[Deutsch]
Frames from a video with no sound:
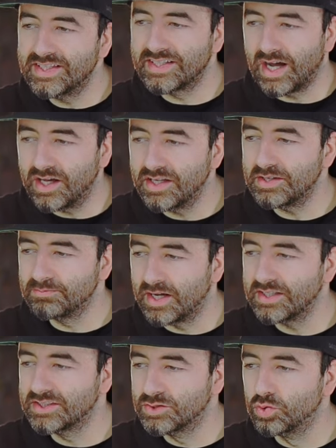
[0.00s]
gar nicht
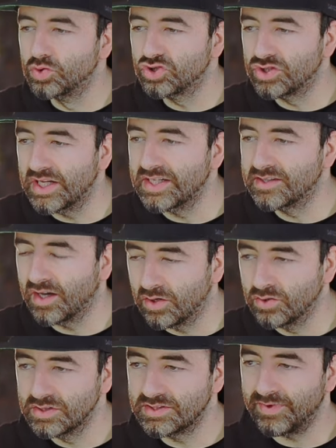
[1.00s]
mal so schlecht
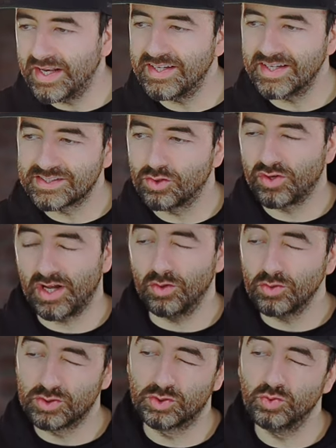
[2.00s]
aus. Wenn ich jetzt noch ein
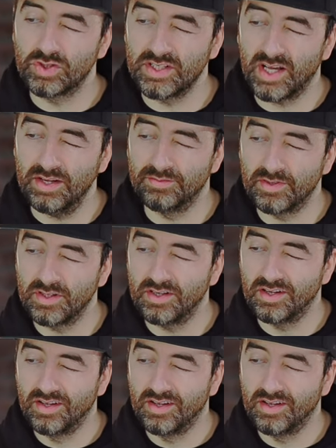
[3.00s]
Auge zukneife,